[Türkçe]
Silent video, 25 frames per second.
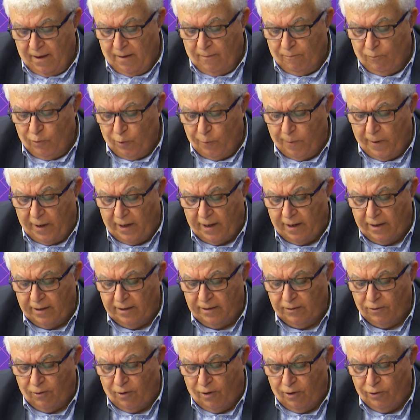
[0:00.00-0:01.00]
Bu
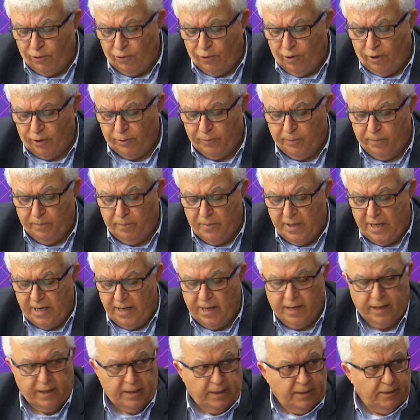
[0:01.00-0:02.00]
paranın 14
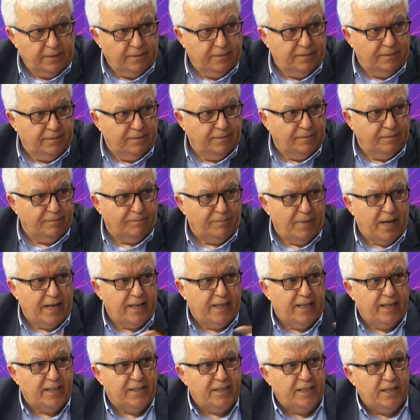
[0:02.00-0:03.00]
milyarı
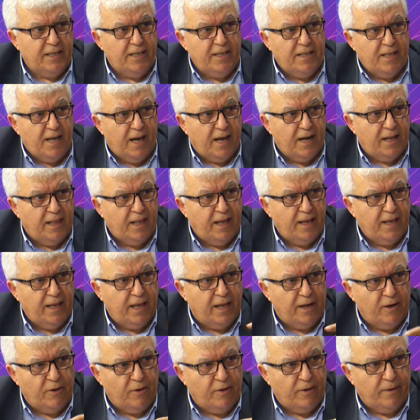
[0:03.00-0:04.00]
merkezi idareden
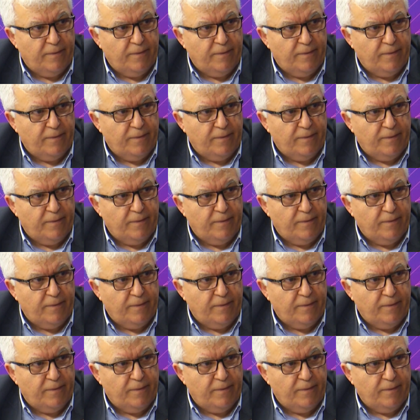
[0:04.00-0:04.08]
geliyor.